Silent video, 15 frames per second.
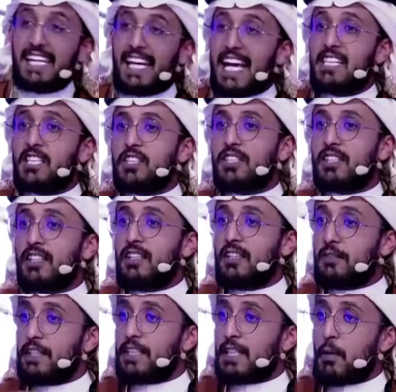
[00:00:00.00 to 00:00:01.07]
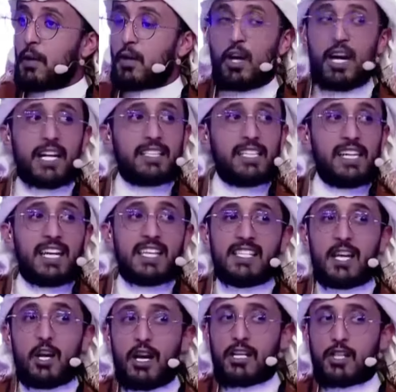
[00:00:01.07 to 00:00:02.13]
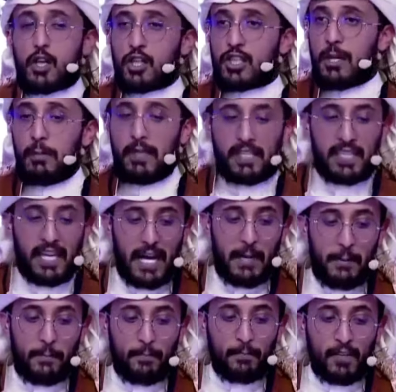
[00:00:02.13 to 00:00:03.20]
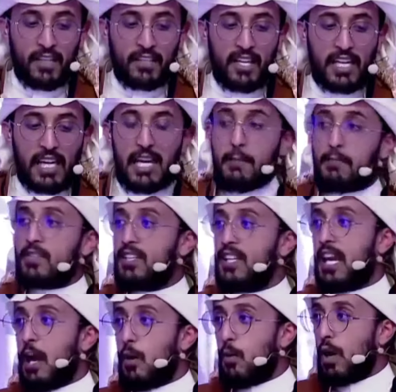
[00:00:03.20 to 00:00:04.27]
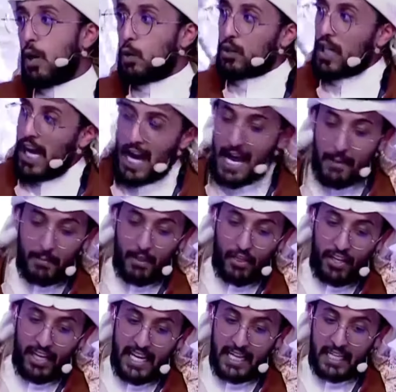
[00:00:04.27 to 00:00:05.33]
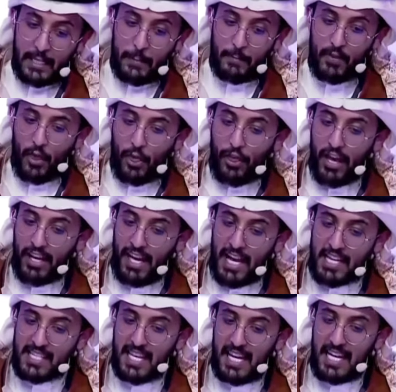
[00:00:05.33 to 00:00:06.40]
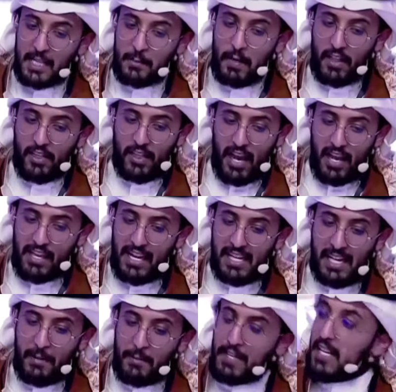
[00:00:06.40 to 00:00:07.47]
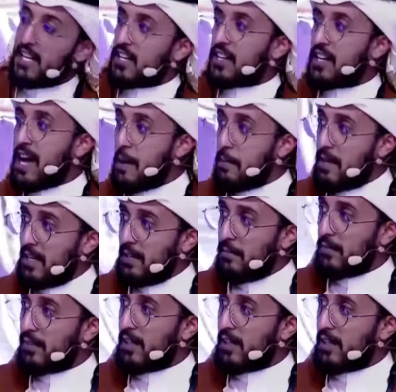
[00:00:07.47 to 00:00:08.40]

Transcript: علي انت آه، في توقعات اللي نزلوها السوشيال ميديا تكلمت ان الاول هو دحام الضحيك الثاني نعم. حسن العجمي الثالث علي العمري الرابع